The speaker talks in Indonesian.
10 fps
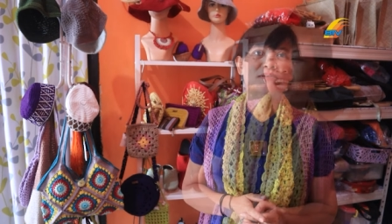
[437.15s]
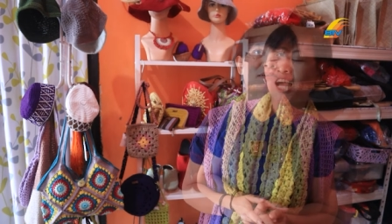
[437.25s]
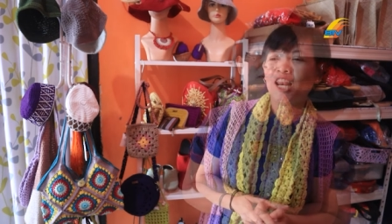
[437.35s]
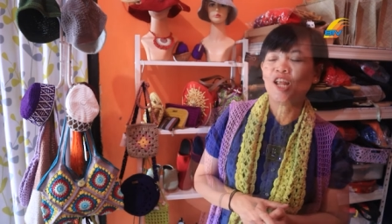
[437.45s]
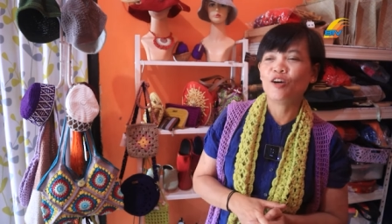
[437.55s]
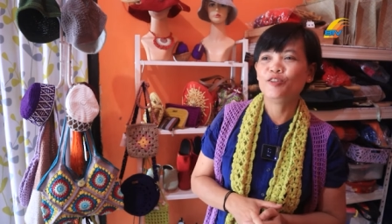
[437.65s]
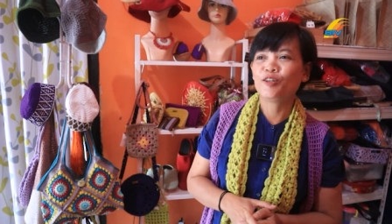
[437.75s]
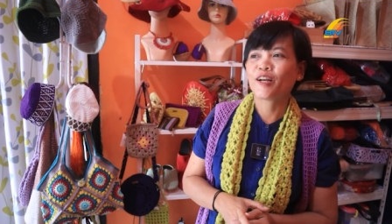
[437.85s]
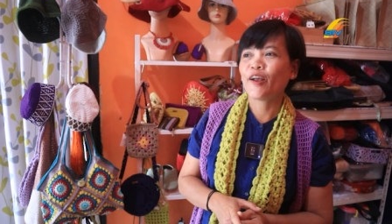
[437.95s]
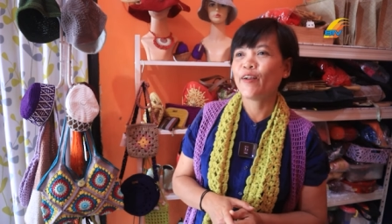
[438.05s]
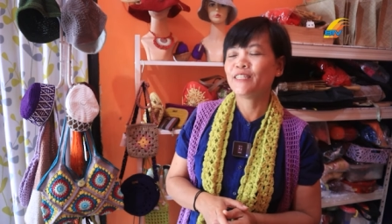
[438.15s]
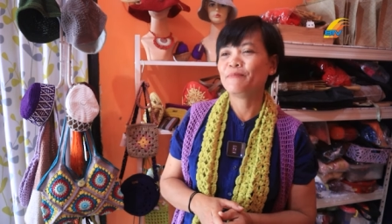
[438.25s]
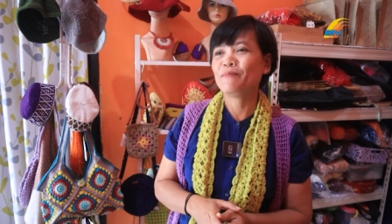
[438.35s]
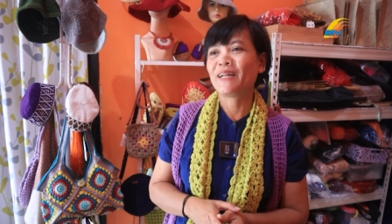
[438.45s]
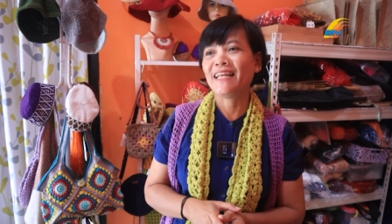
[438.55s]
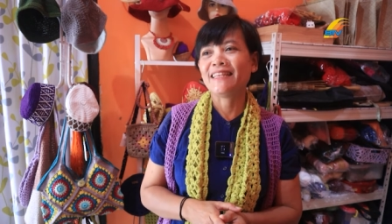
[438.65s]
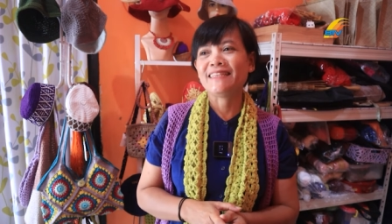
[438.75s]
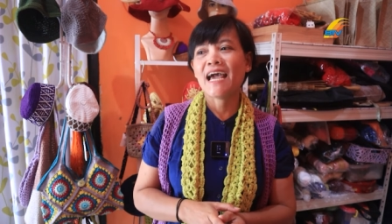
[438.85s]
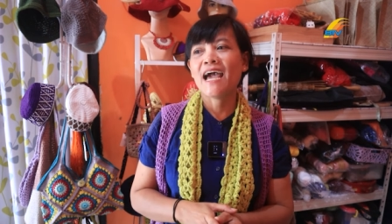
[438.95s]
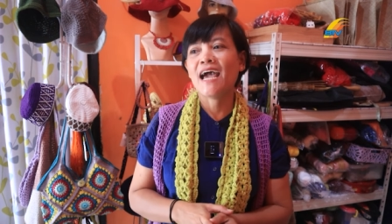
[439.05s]
kalau untuk regulasi
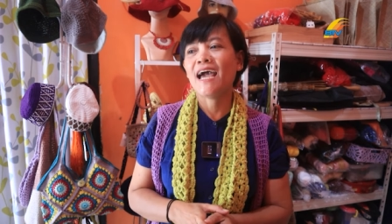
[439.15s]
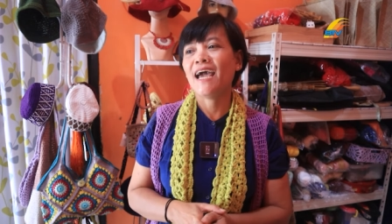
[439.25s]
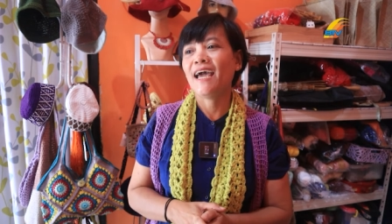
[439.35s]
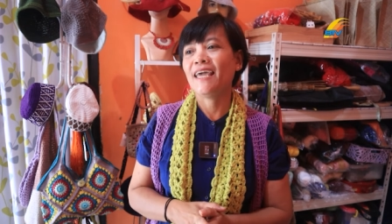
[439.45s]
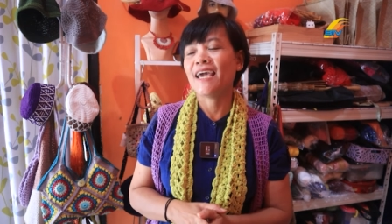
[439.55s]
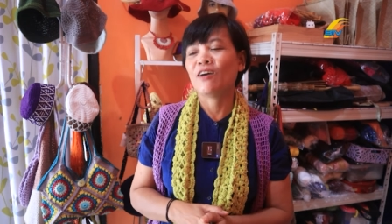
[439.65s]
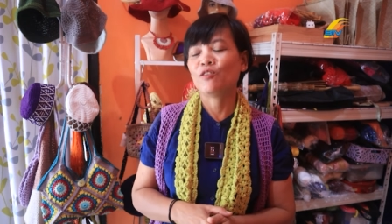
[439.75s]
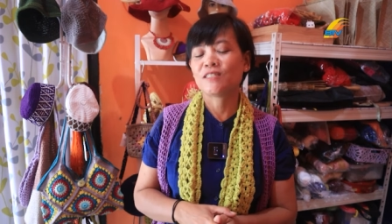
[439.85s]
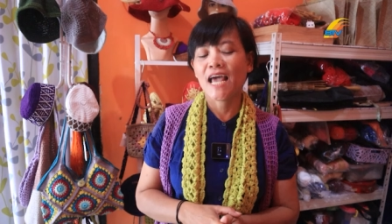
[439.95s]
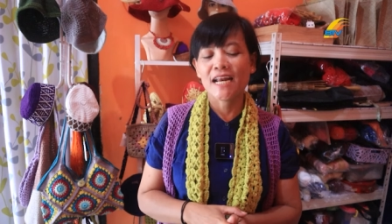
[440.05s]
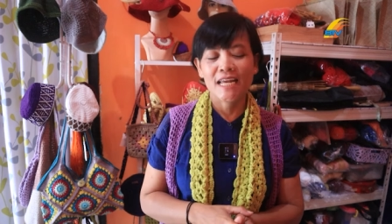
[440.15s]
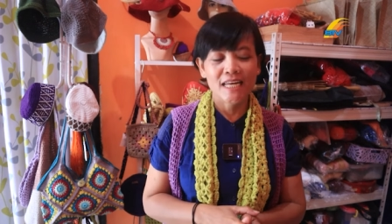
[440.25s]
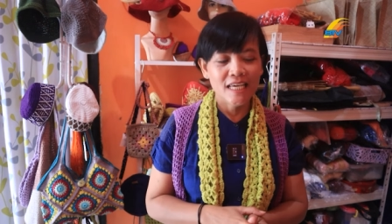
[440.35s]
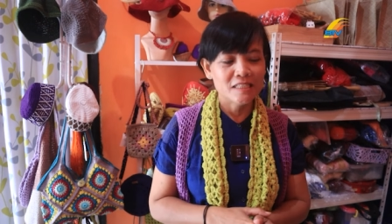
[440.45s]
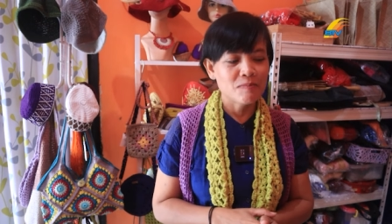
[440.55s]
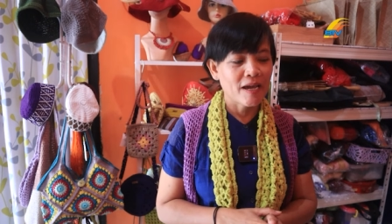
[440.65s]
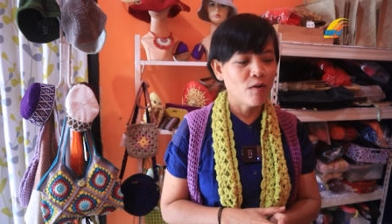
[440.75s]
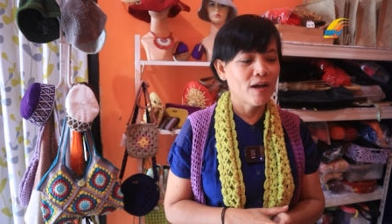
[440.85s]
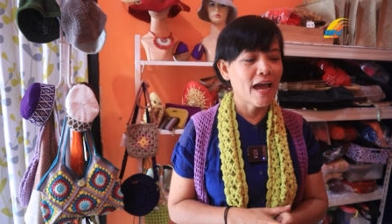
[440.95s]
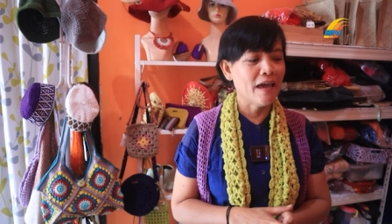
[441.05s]
pemerintah ya untuk saat ini
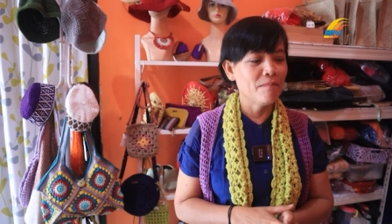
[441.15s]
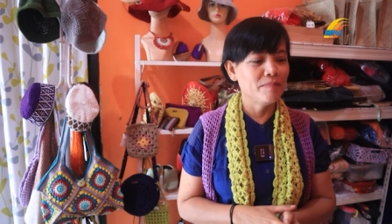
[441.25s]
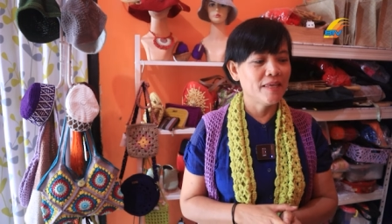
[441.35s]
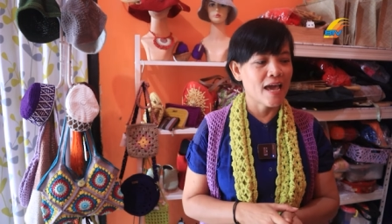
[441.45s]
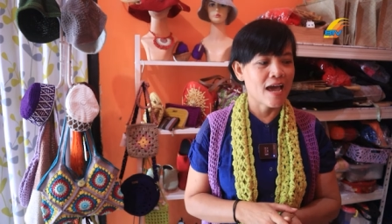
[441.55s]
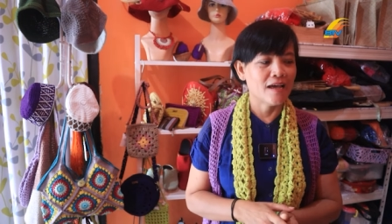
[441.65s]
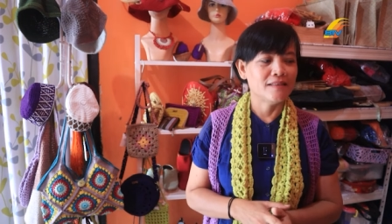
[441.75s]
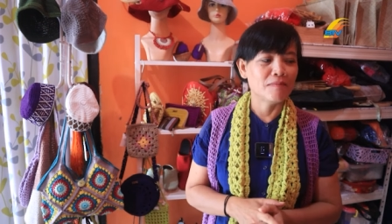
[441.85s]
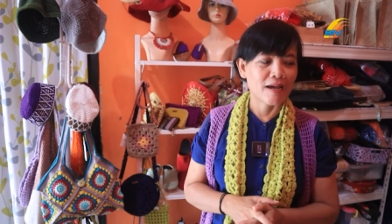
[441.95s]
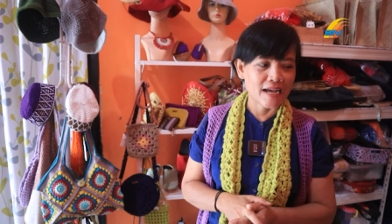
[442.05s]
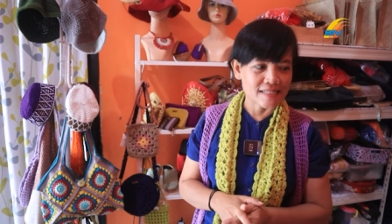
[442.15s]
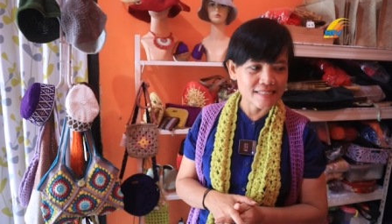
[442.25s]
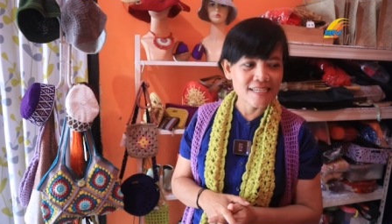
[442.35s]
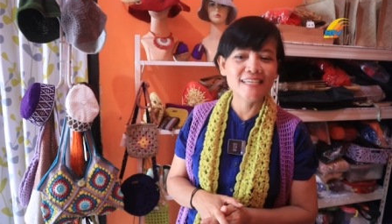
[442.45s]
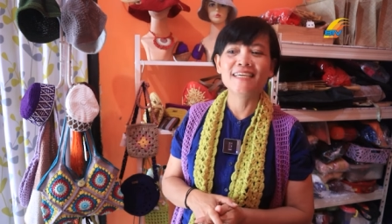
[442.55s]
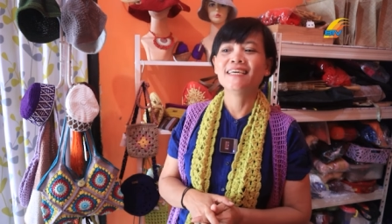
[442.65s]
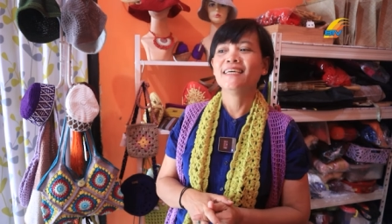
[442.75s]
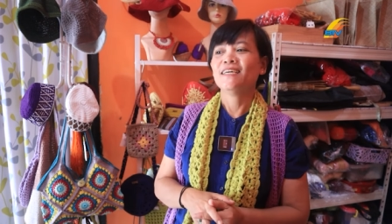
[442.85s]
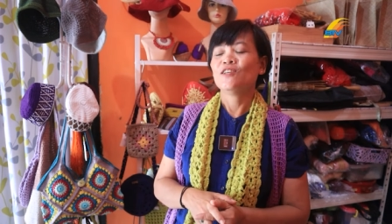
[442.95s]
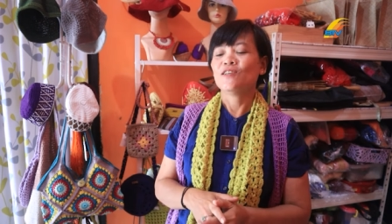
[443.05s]
sebagai UKM ya terima kasih
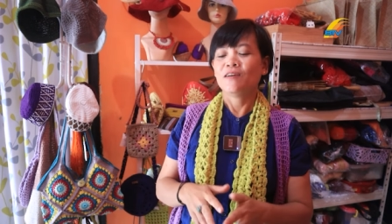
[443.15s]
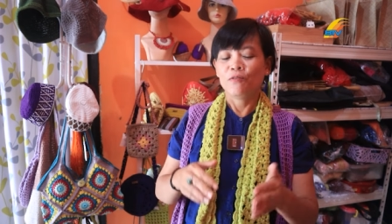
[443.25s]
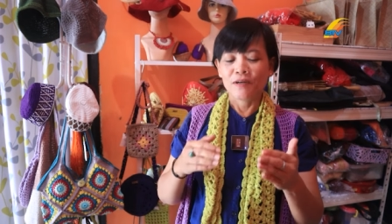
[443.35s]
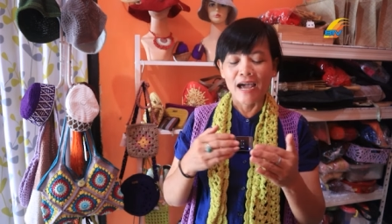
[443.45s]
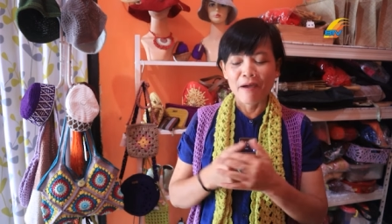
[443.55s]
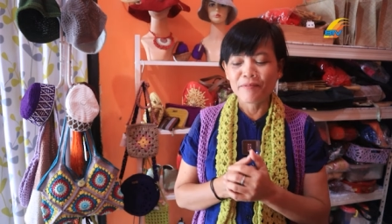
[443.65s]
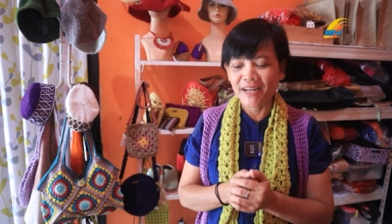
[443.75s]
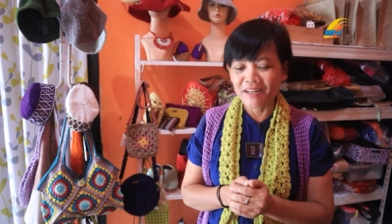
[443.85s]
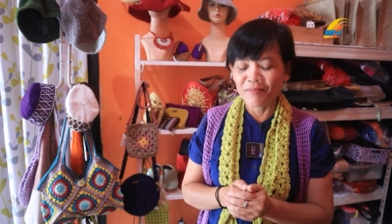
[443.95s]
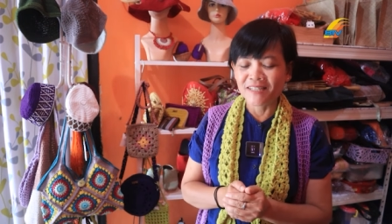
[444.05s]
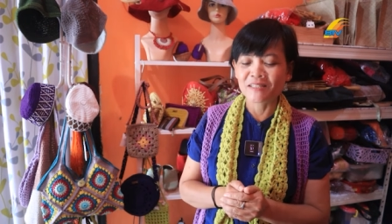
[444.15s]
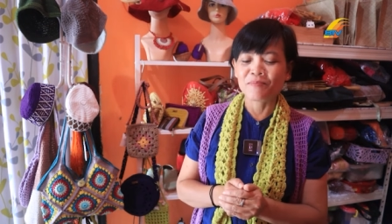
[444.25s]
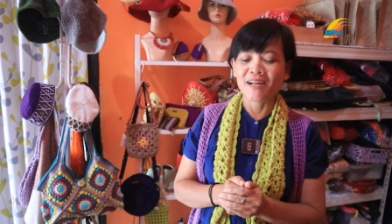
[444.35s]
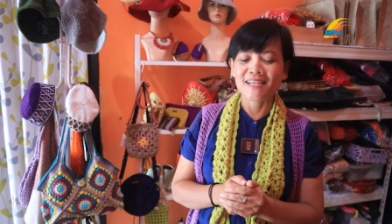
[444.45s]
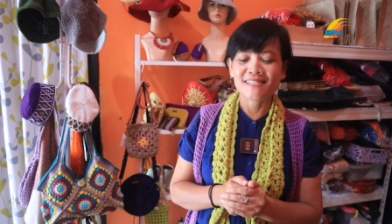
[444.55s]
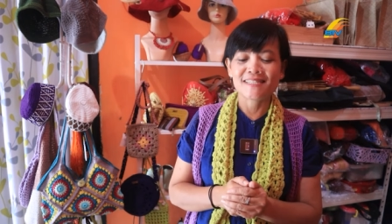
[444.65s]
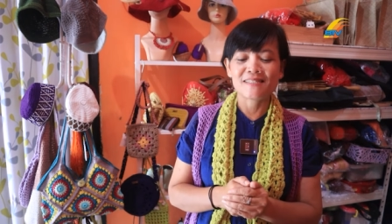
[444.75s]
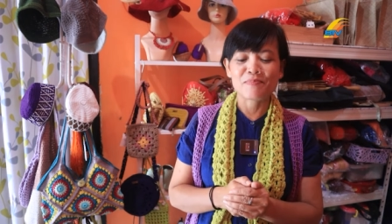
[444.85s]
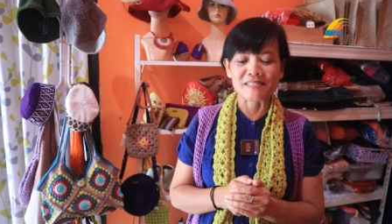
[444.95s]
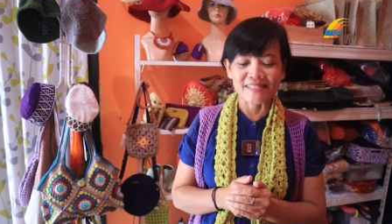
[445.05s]
UKM sudah dibeli
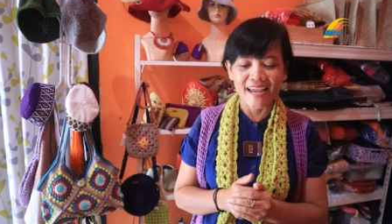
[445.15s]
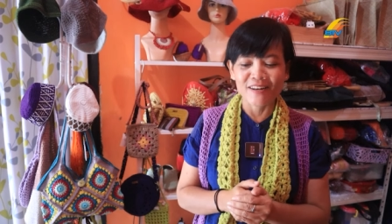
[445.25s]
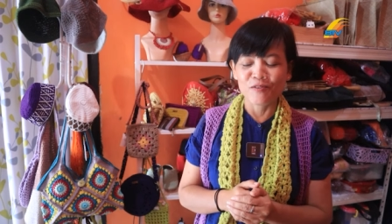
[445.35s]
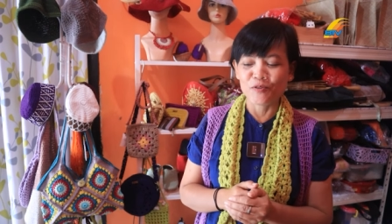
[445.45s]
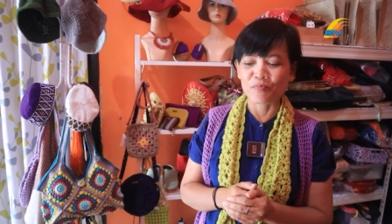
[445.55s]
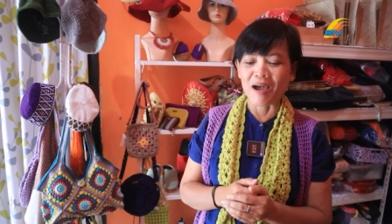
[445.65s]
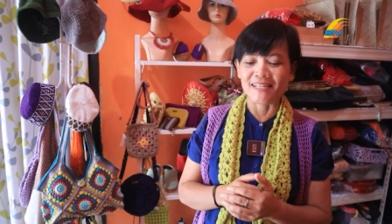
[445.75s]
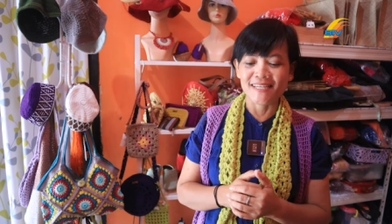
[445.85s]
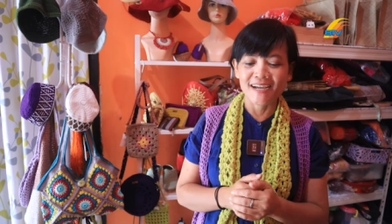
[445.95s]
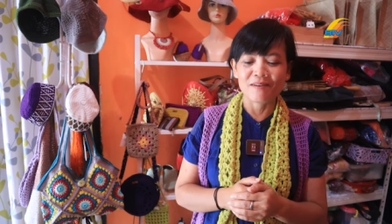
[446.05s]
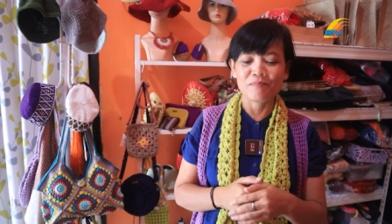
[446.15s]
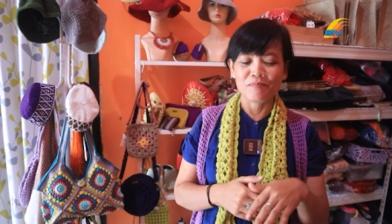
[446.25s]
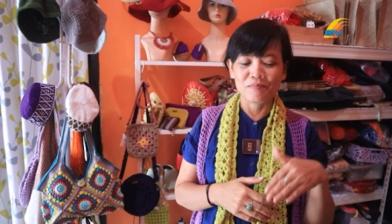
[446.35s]
11% untuk pajak